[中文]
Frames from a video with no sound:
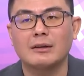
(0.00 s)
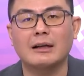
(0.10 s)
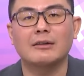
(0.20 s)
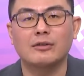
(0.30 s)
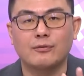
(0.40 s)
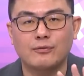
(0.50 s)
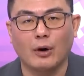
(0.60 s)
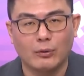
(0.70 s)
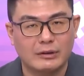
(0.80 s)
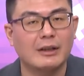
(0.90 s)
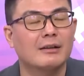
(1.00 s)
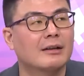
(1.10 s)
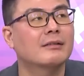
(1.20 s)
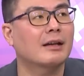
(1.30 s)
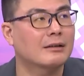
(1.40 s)
当然是否定
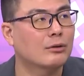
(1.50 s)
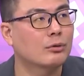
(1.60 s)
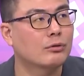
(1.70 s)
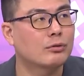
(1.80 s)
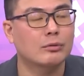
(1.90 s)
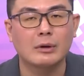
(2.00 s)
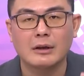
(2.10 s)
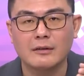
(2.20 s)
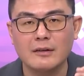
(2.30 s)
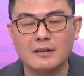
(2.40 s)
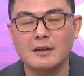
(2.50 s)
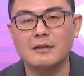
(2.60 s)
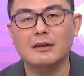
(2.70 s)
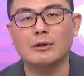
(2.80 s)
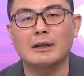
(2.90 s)
了这样的论述。可是
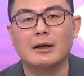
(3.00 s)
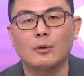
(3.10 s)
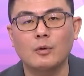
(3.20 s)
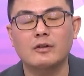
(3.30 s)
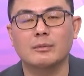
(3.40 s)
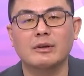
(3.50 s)
现阶段。为